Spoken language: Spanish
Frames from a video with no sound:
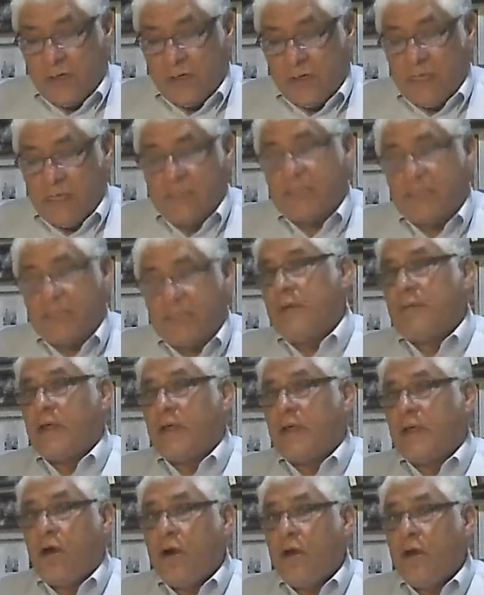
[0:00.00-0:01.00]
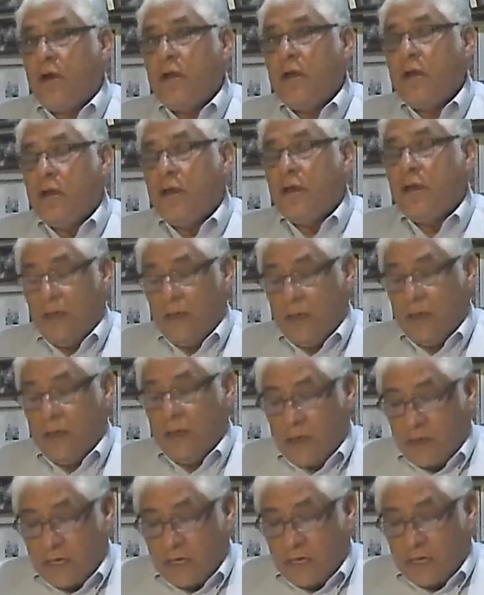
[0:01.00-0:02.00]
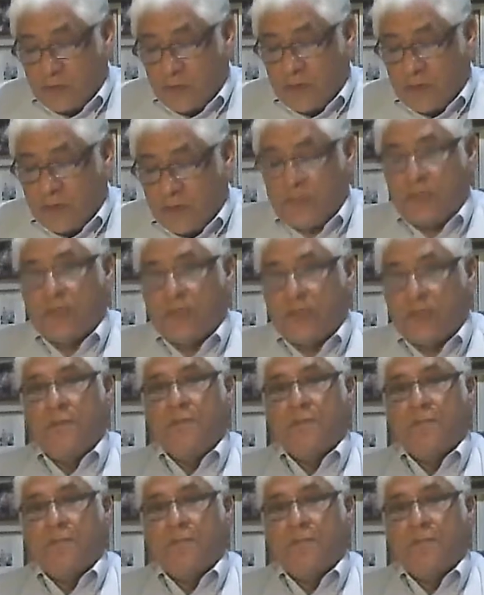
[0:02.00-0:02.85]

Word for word: y Salvador Jesucristo.